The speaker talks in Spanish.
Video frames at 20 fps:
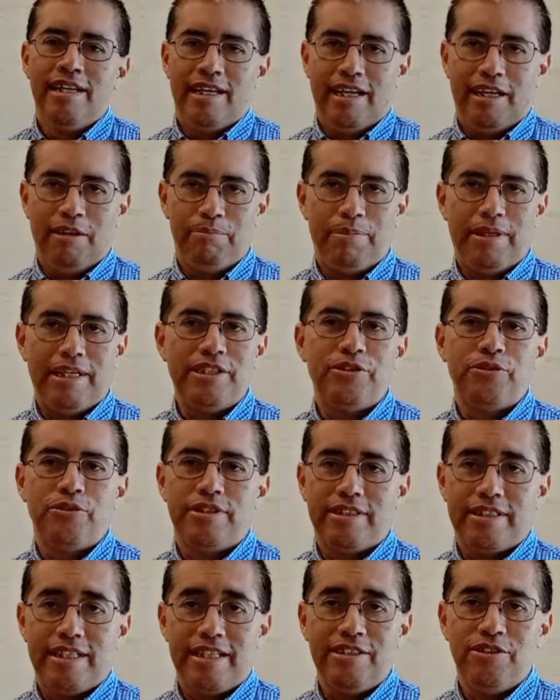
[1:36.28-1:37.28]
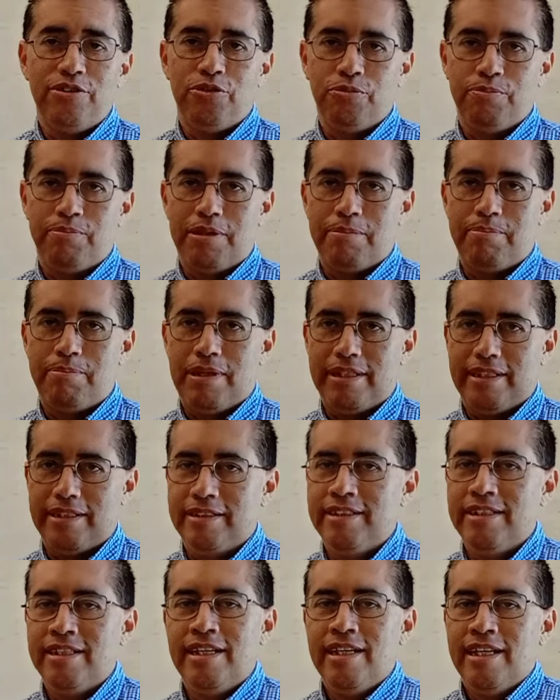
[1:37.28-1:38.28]
El precio está súper
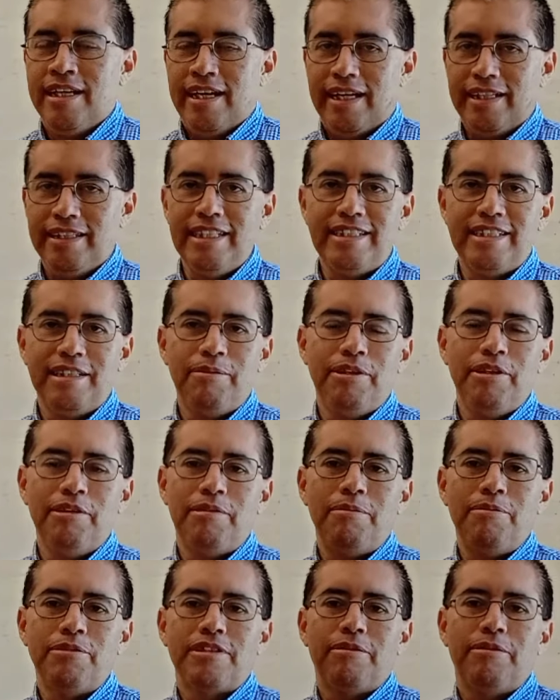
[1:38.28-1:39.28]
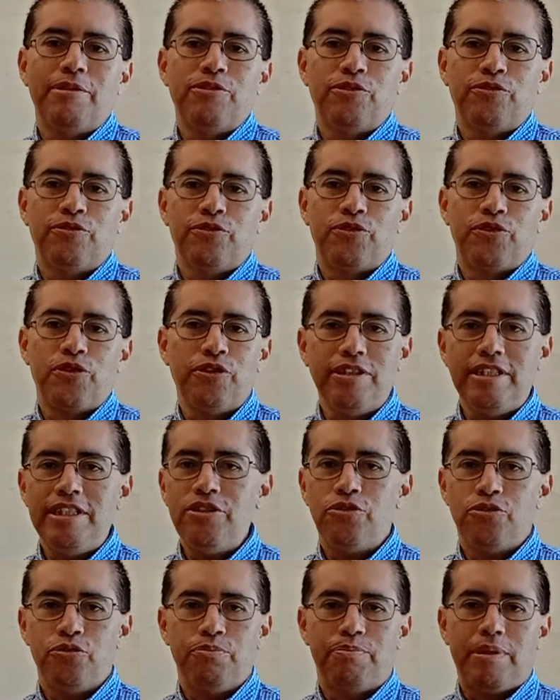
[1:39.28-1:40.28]
padre. En este video vamos a ver sus funciones,
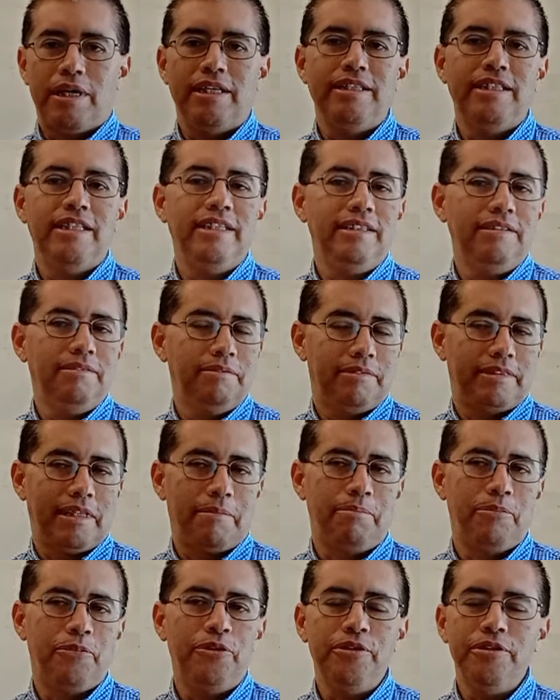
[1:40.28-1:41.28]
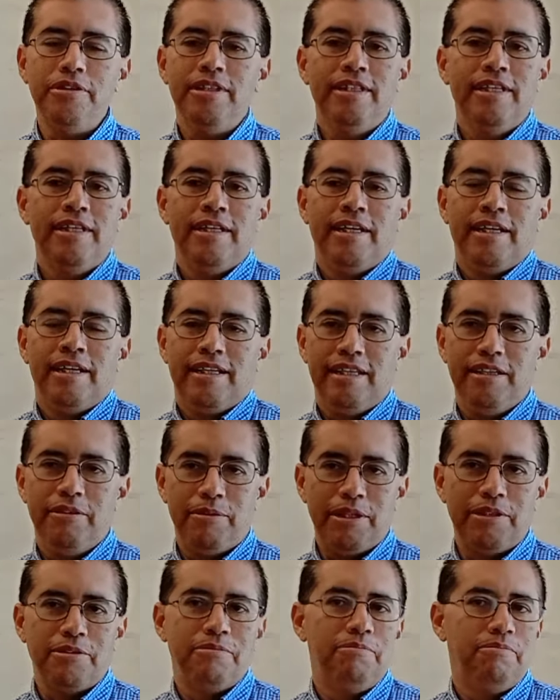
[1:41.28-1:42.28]
su panel, tambor, y
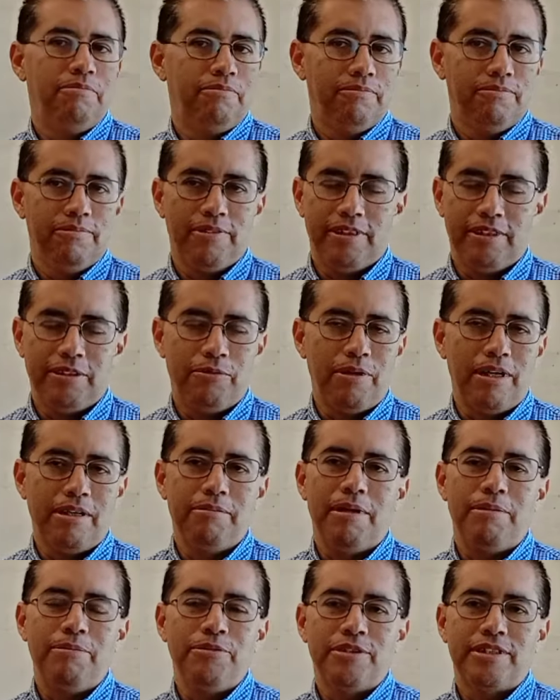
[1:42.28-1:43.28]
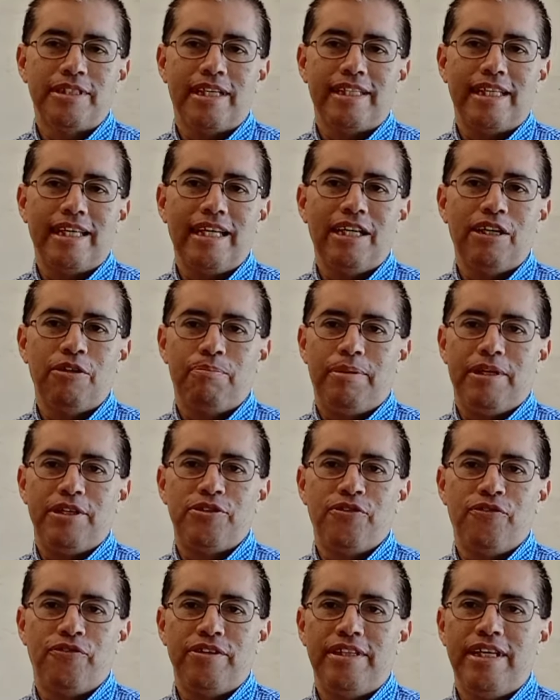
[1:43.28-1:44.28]
bueno, igual vamos a darle el
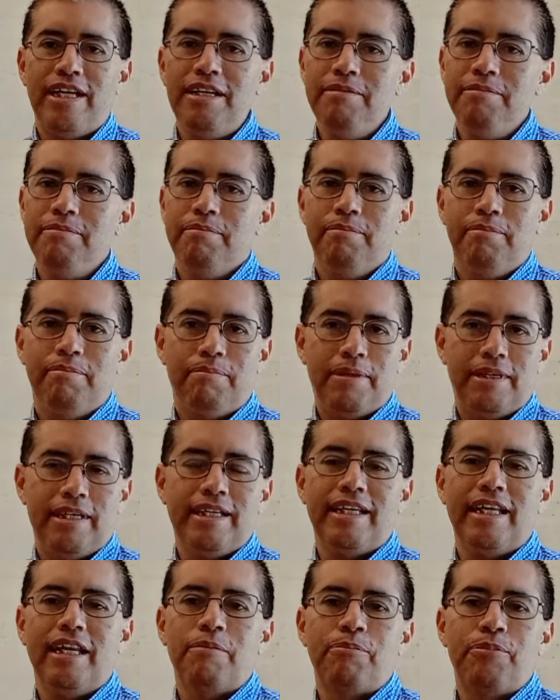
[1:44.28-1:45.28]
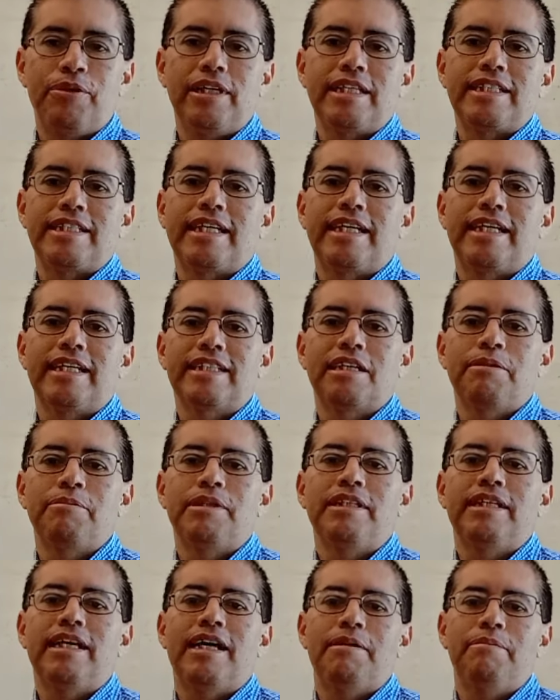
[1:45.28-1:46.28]
precio final para que la pueda sacar
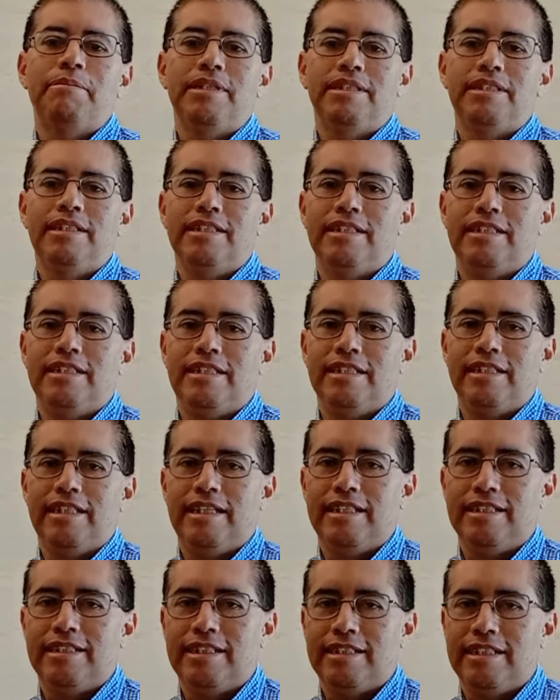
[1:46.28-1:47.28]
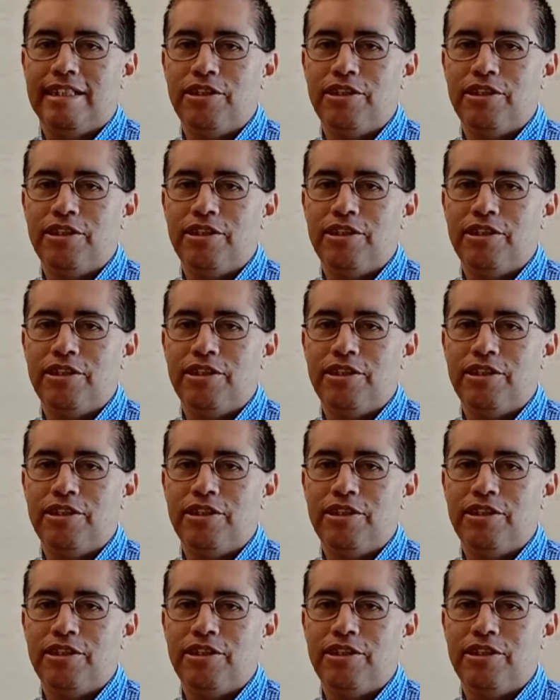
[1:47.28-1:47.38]
también a meses sin intereses.